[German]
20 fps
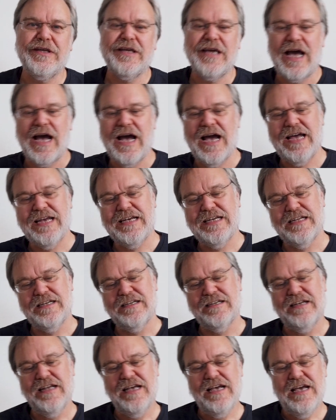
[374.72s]
durch
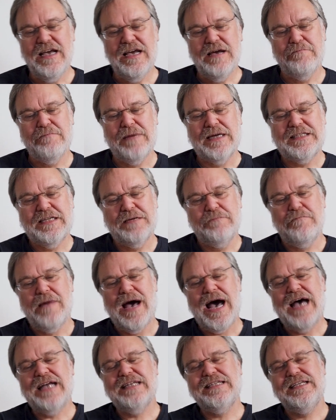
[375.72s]
einen
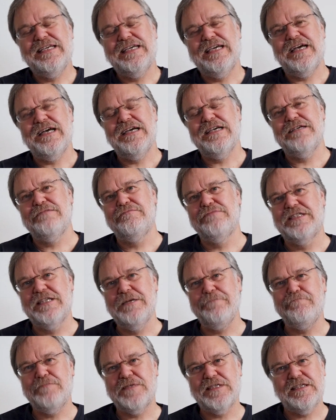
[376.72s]
Mathematiker im
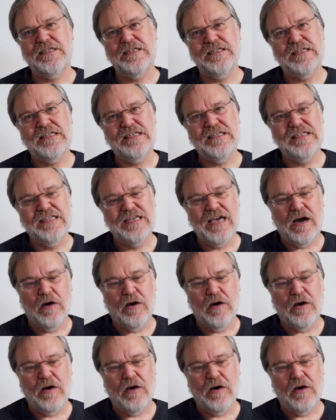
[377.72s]
17.